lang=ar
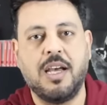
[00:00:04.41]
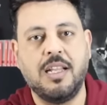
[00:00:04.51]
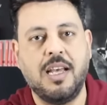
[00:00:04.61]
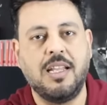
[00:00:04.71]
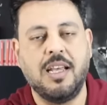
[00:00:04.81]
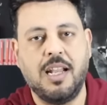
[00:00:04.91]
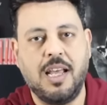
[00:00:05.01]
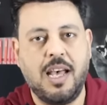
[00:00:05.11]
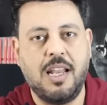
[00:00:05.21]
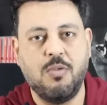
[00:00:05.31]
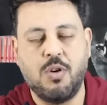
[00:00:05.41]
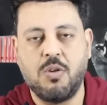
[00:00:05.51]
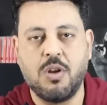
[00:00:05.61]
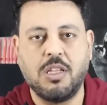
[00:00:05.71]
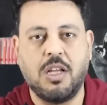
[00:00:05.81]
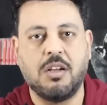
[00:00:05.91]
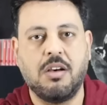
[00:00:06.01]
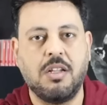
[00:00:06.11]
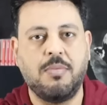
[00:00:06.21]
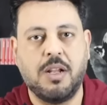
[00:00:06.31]
النادي الاهلي وكره
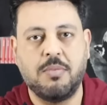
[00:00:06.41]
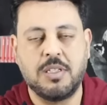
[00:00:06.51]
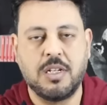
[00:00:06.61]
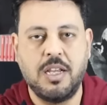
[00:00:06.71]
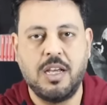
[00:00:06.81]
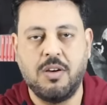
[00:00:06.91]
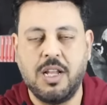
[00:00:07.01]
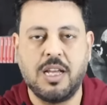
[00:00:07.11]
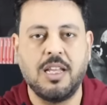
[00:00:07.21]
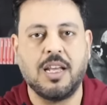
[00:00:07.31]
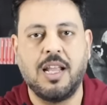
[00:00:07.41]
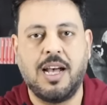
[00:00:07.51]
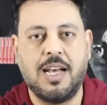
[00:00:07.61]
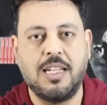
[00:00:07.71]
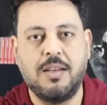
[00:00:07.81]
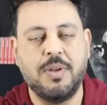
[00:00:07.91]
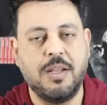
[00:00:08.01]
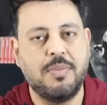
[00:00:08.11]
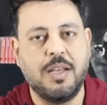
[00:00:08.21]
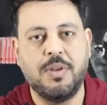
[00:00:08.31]
القدم المصريه ولكن كالعاده
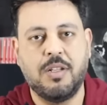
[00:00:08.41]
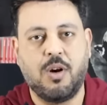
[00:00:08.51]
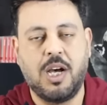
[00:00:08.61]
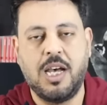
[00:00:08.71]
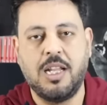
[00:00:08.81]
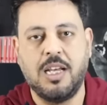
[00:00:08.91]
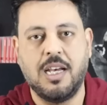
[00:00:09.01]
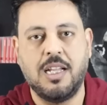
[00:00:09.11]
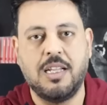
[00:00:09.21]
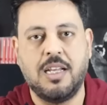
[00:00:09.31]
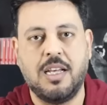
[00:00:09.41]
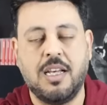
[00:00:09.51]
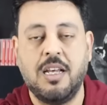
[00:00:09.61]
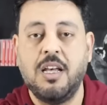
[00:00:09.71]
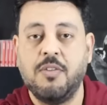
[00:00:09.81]
بنبدا بالدعاء لاهلنا